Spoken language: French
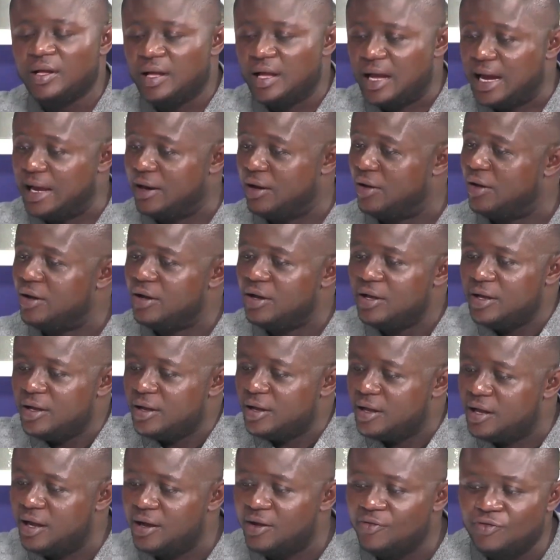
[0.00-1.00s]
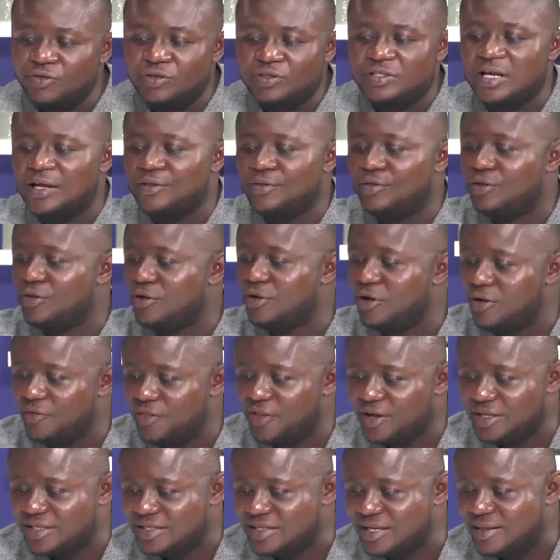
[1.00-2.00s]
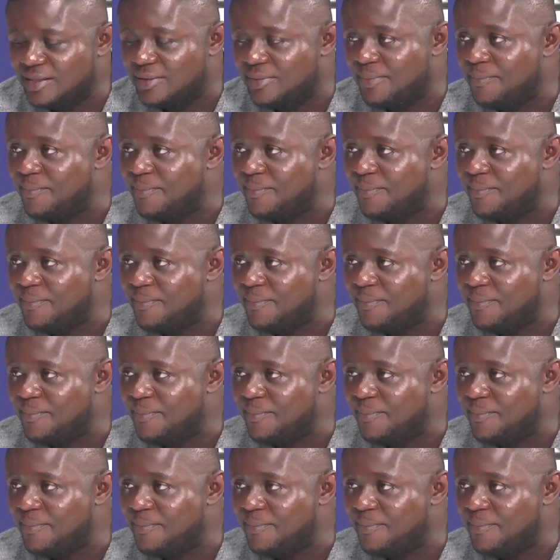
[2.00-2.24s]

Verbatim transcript: Alors, quand nous entrons dans cette